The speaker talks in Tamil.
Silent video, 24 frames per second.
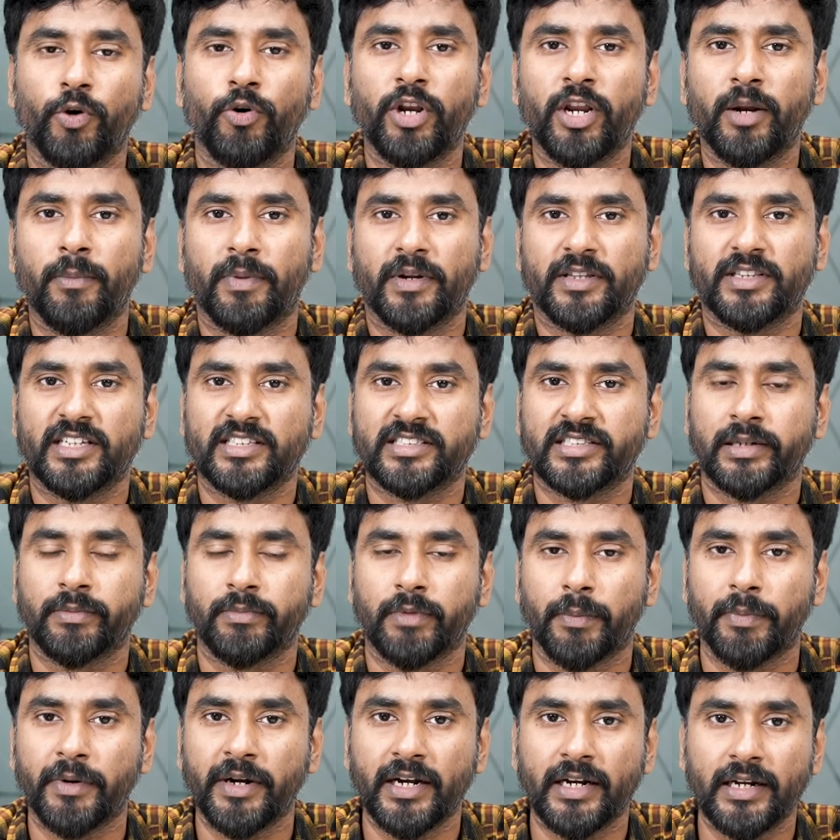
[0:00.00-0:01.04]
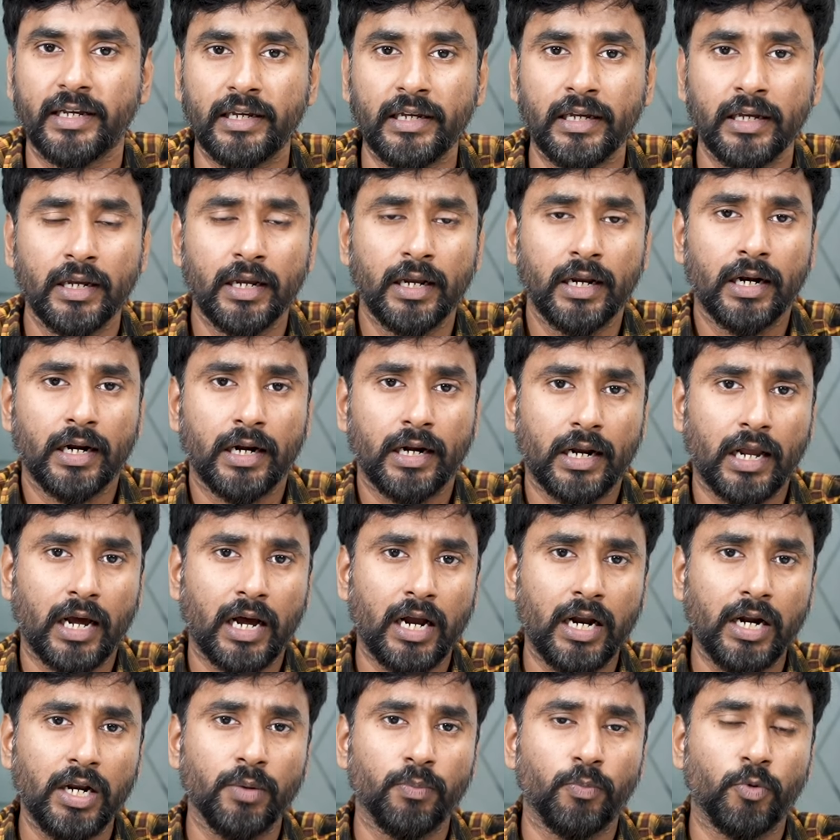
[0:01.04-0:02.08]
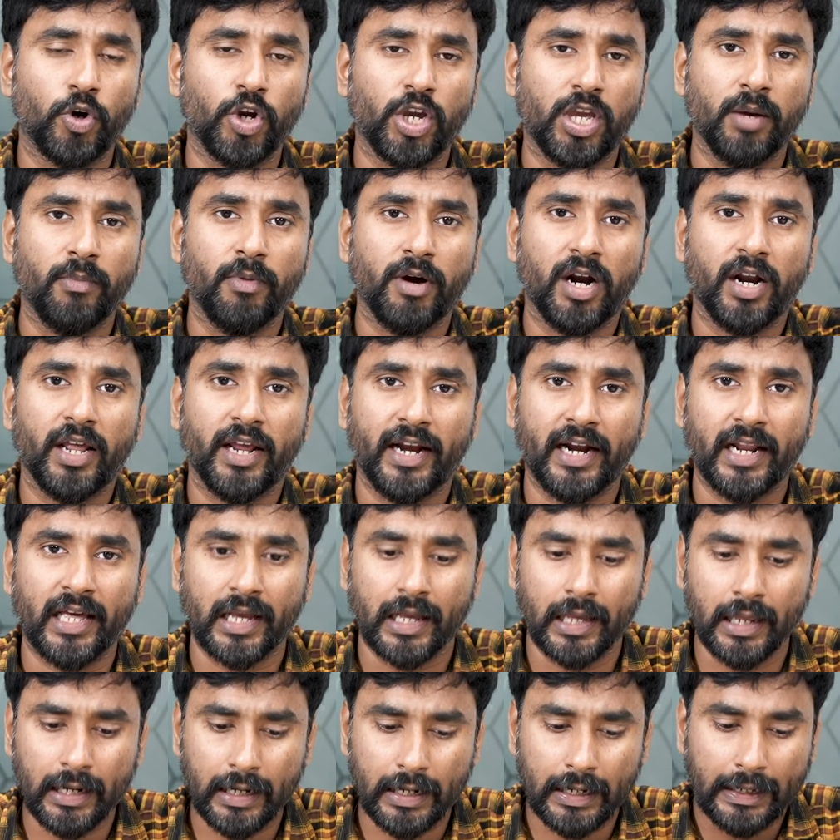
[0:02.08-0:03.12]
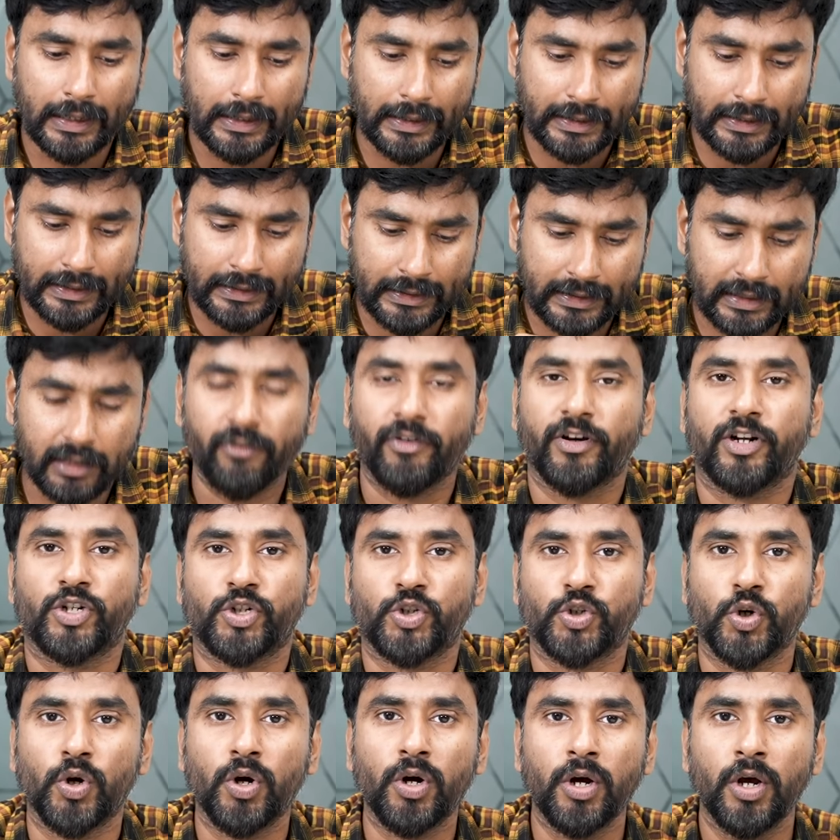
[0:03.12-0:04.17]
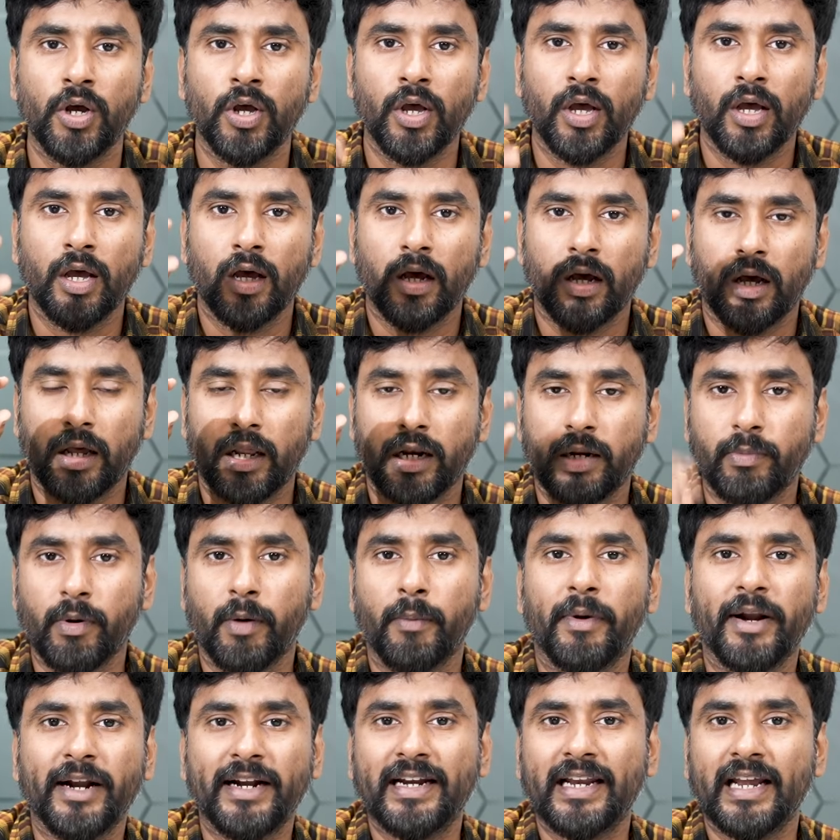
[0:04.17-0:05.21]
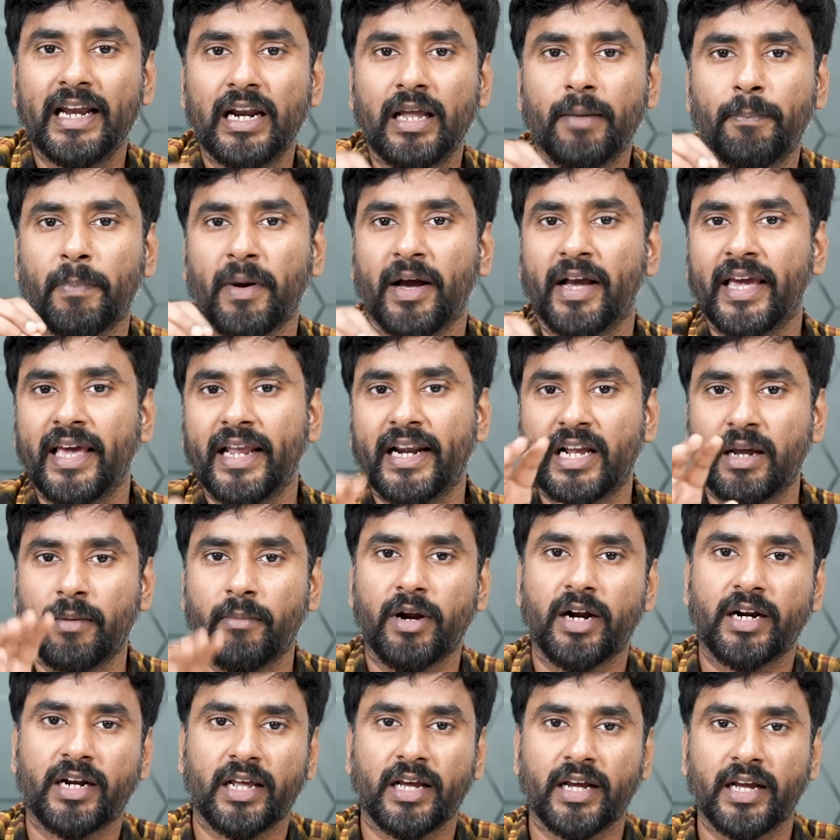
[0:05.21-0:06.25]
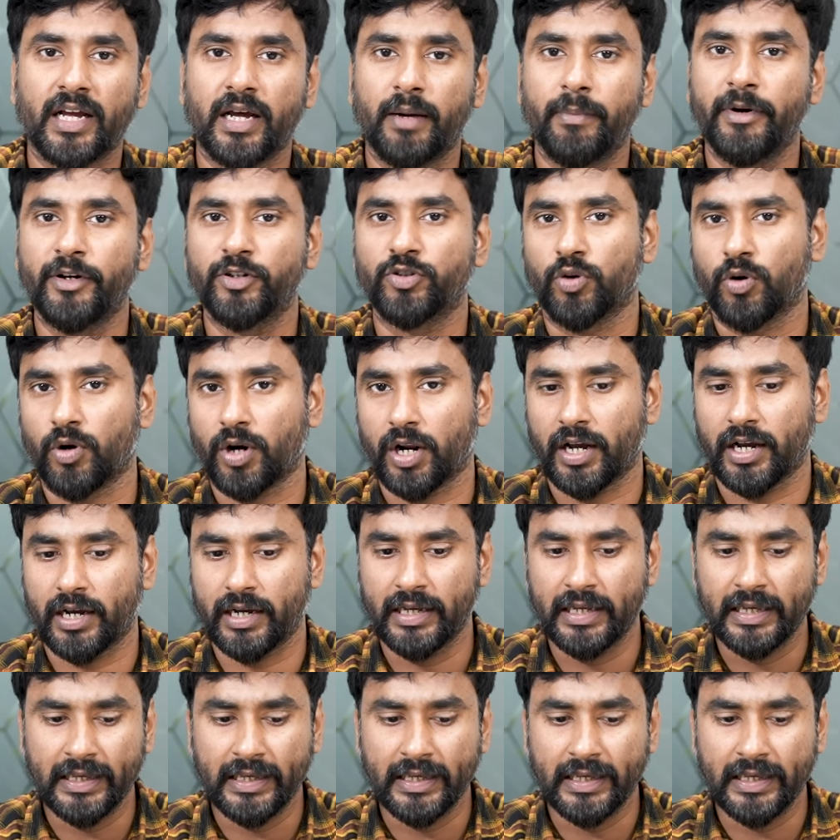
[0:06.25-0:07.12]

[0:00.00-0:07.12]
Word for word: யூனியன் பிரதேசம் அப்படின்னு நாலு முக்கியமான இடங்கள் இந்த வருஷம் ரிப்பப்ளிக் டேல பங்கேற்க மாட்டாங்க அப்படின்னு சொல்கிறாங்க